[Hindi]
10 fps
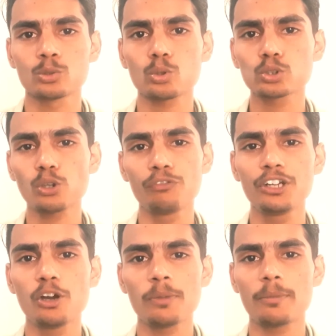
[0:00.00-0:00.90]
तो दोस्तों
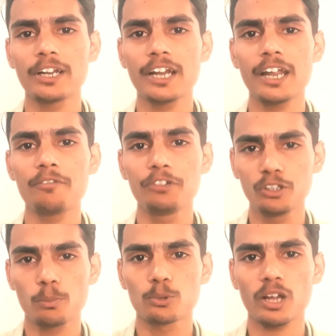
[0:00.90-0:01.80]
वीडियो में बने रहे
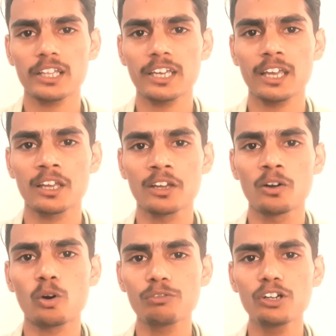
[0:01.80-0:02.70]
वीडियो पूरा देखें
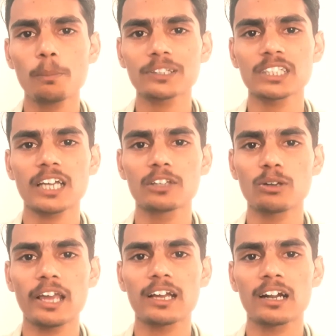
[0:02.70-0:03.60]
और वीडियो पसंद आए तो
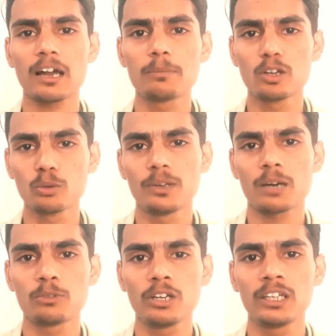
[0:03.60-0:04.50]
लाइक करना बिल्कुल भी
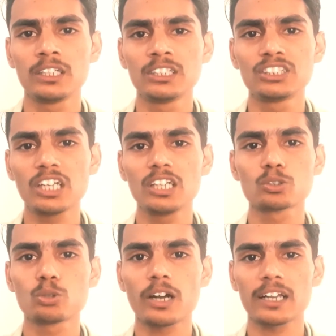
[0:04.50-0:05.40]
ना भूले चलिए
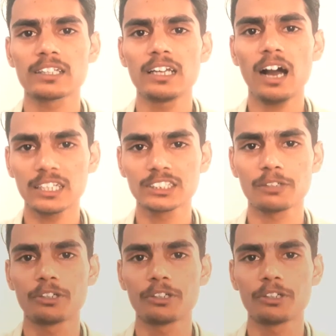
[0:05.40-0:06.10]
शुरू करते हैं आज की